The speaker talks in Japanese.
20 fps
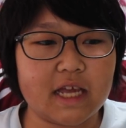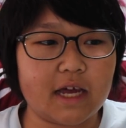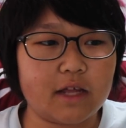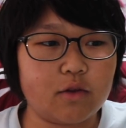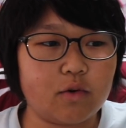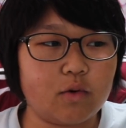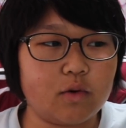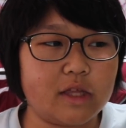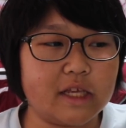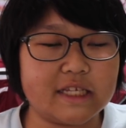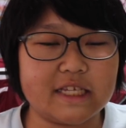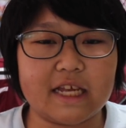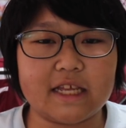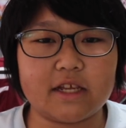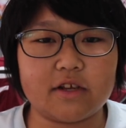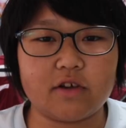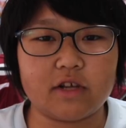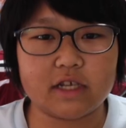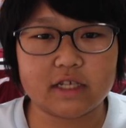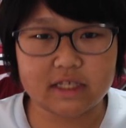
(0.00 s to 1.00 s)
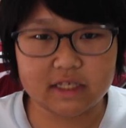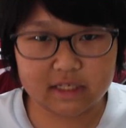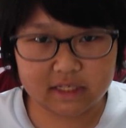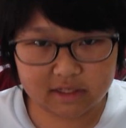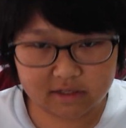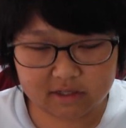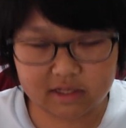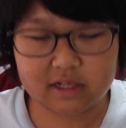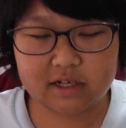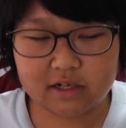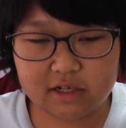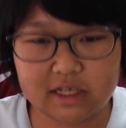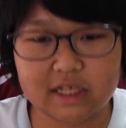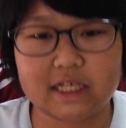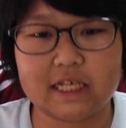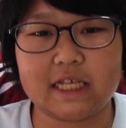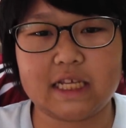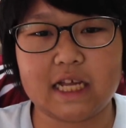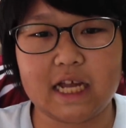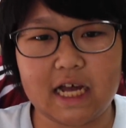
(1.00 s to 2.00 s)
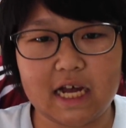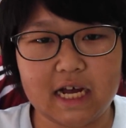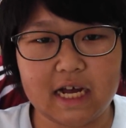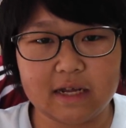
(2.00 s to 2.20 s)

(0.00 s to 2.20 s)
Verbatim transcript: であの、手伝ってくれ、くださった、